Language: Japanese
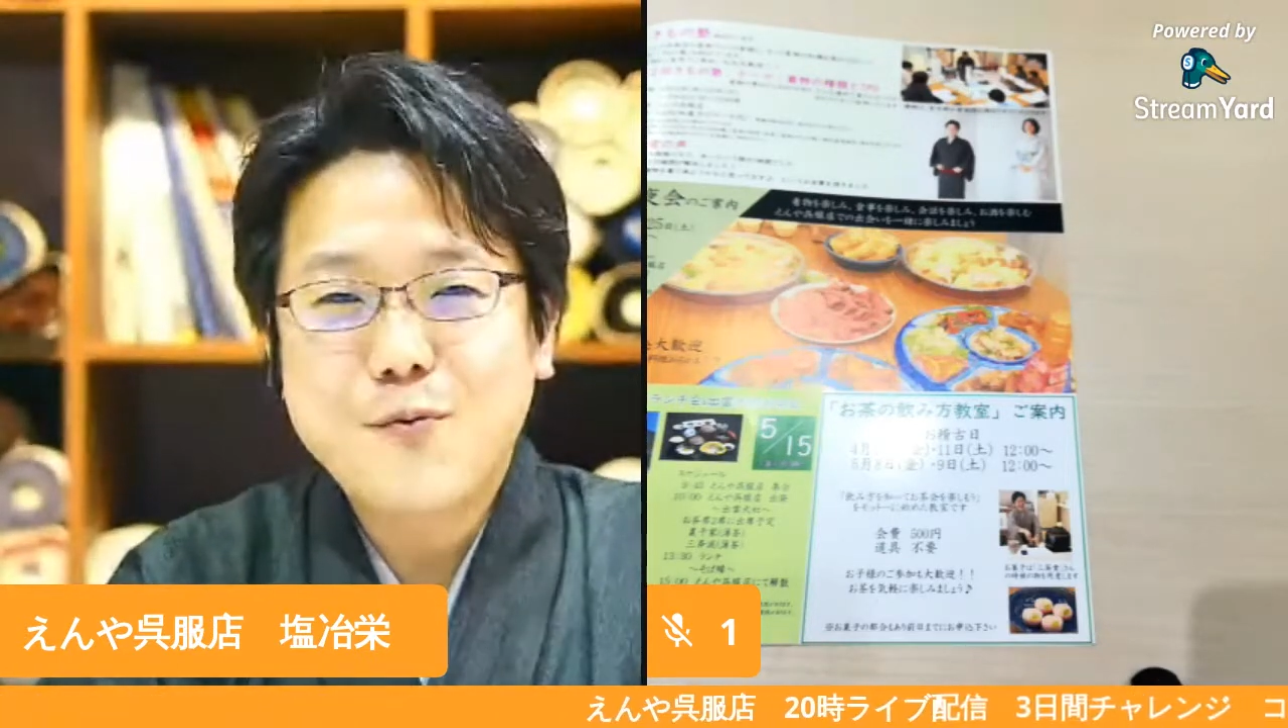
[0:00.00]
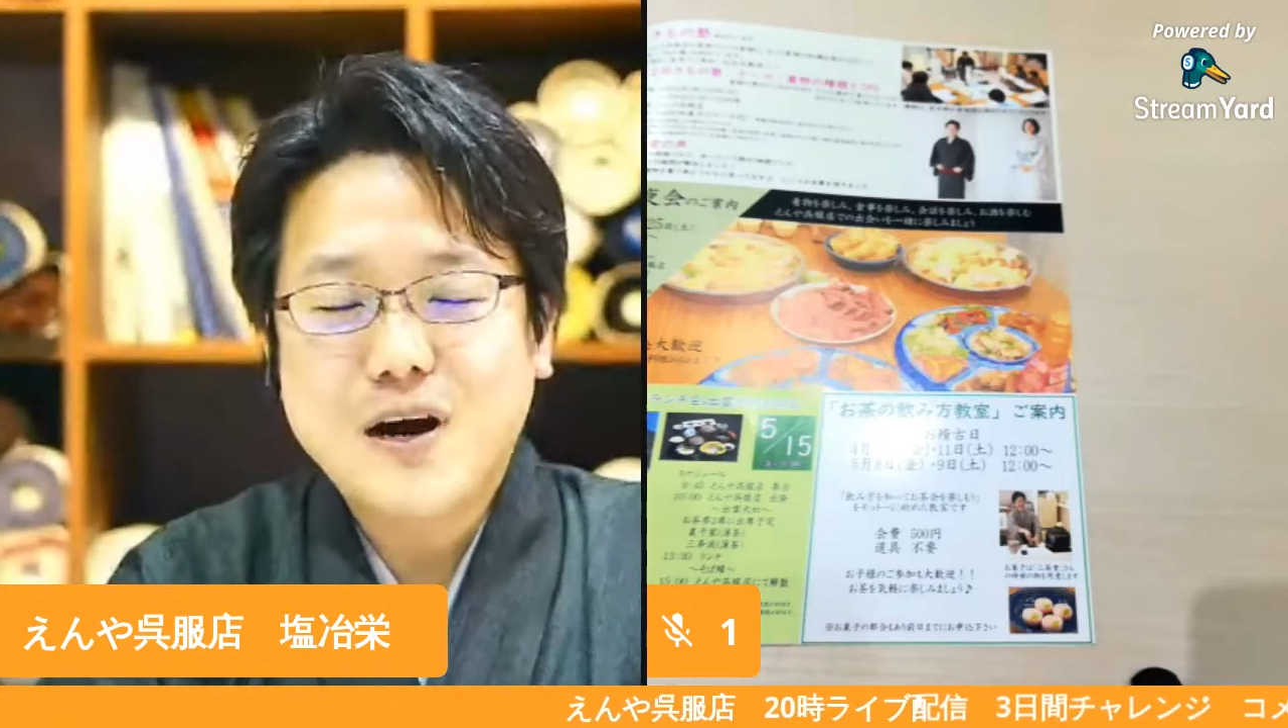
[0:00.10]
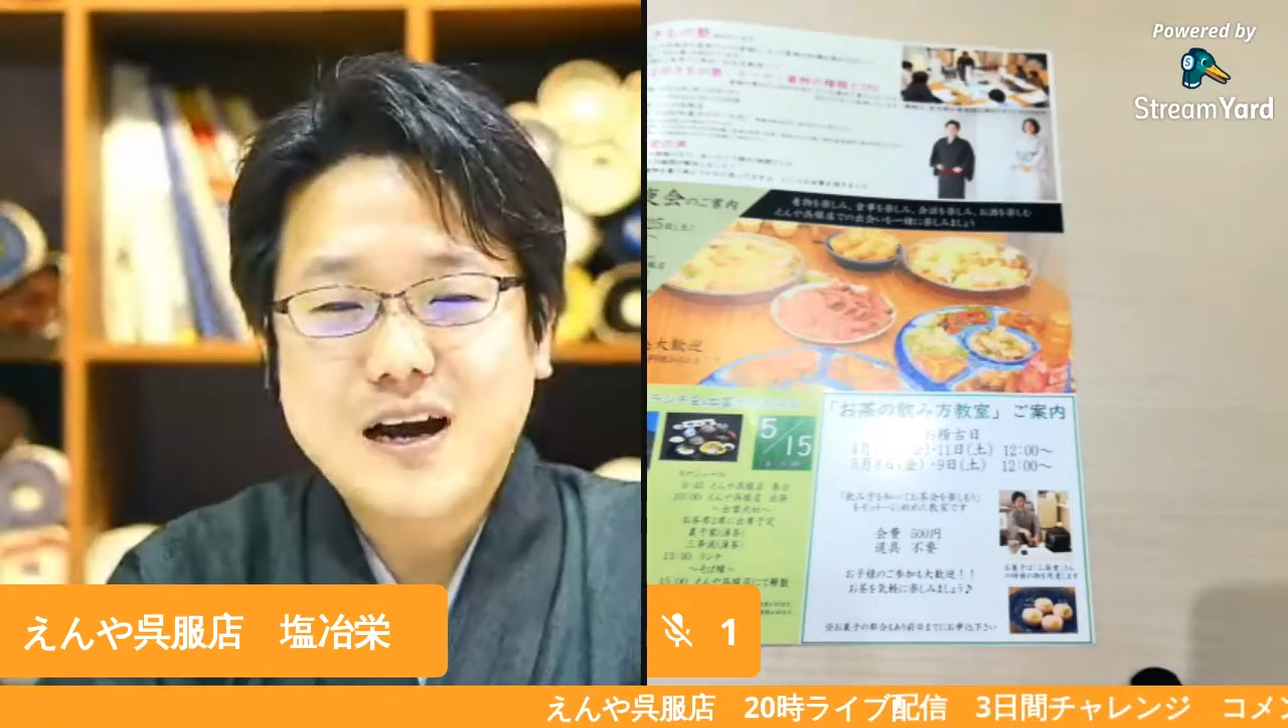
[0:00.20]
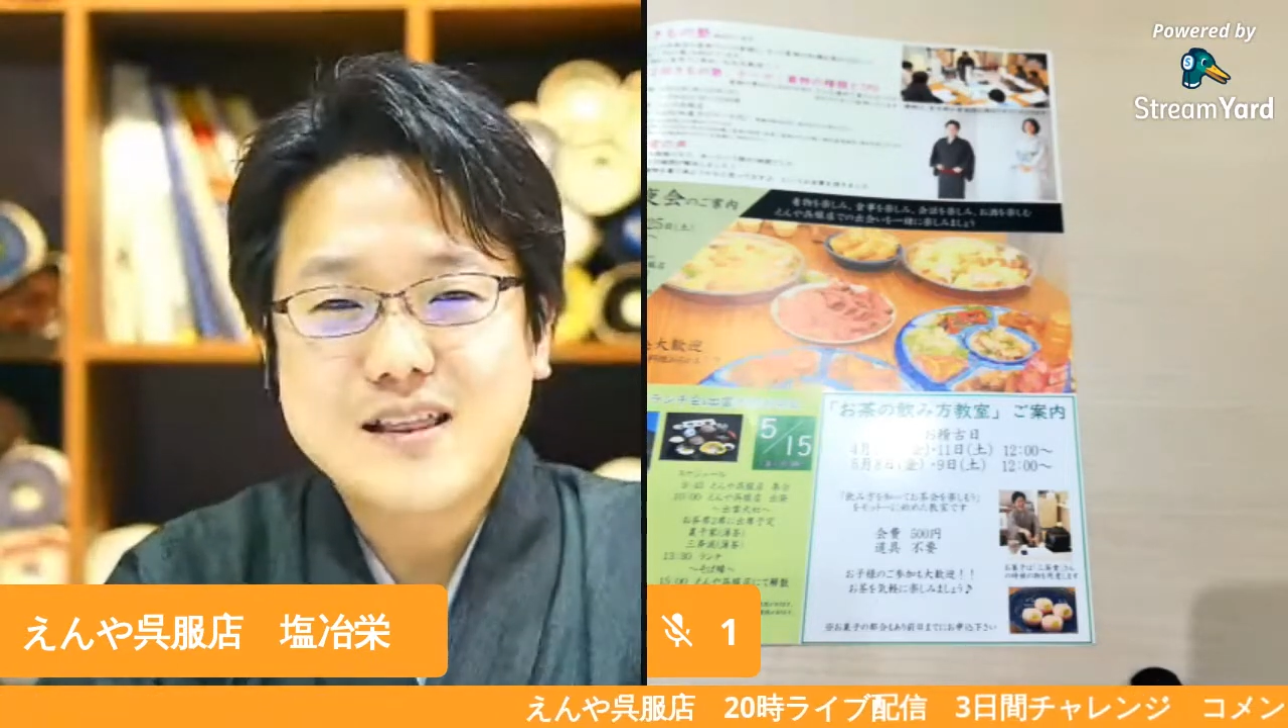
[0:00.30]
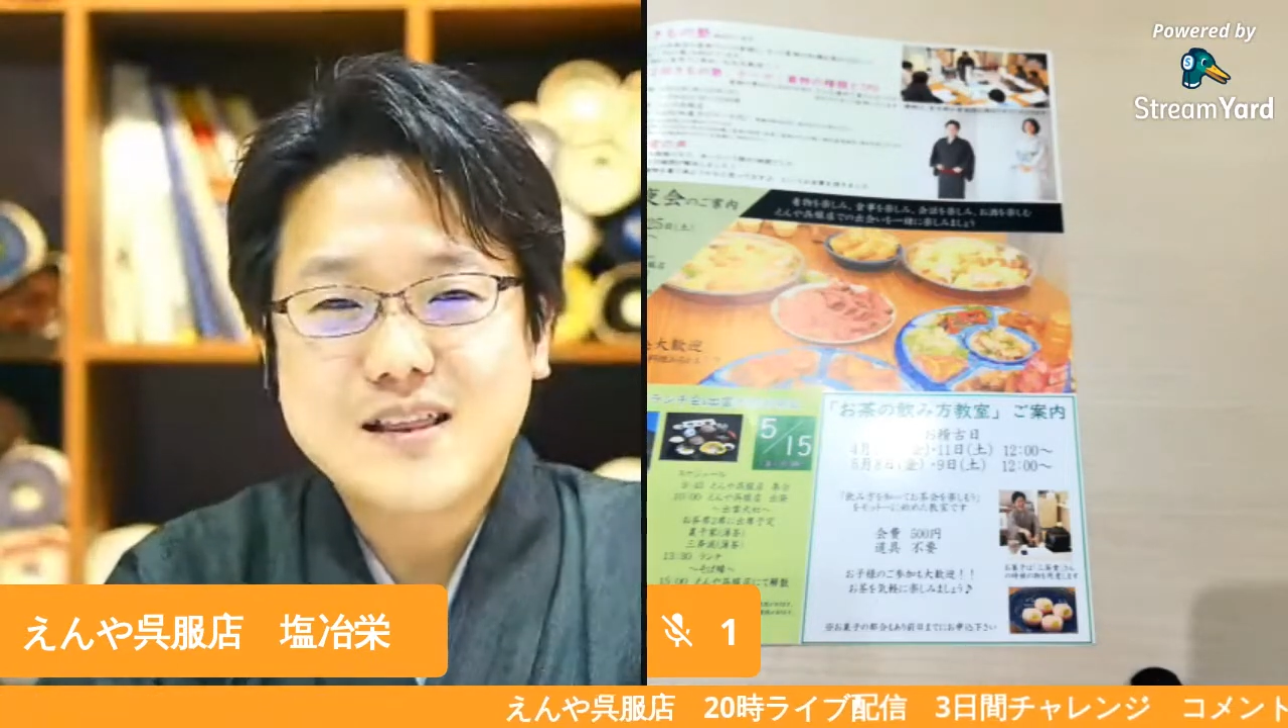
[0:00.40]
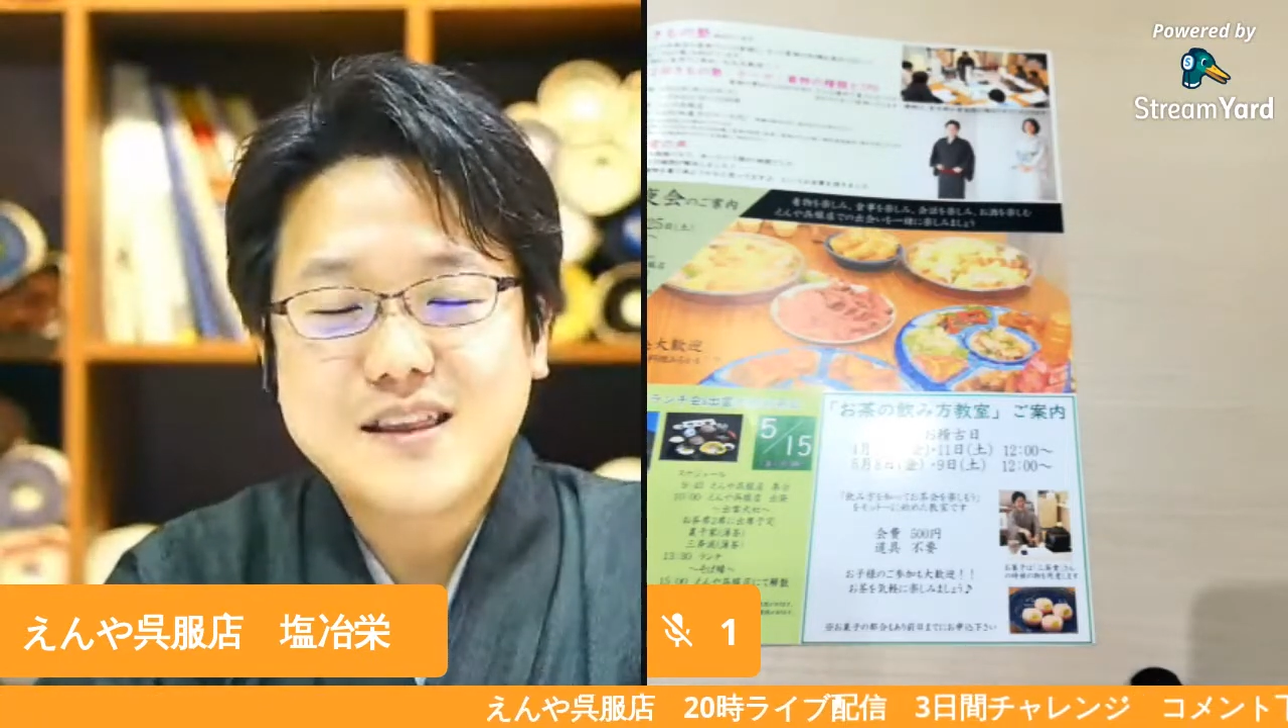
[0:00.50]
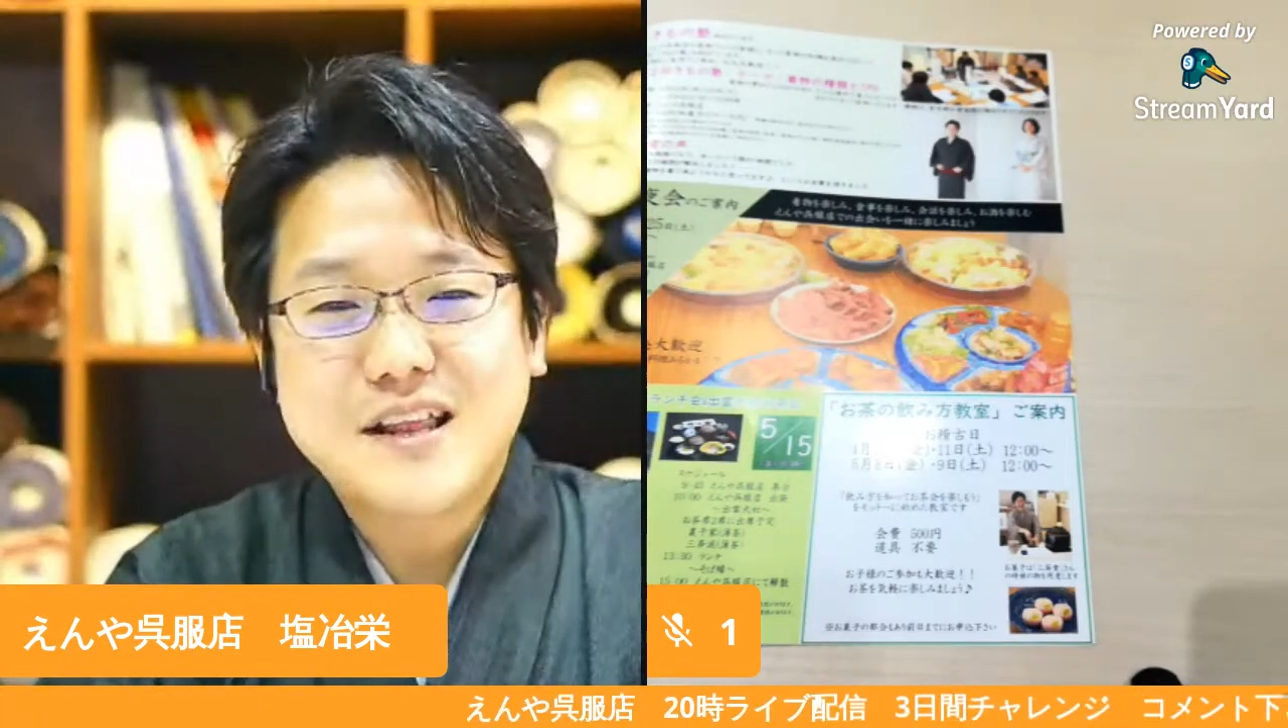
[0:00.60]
分かっ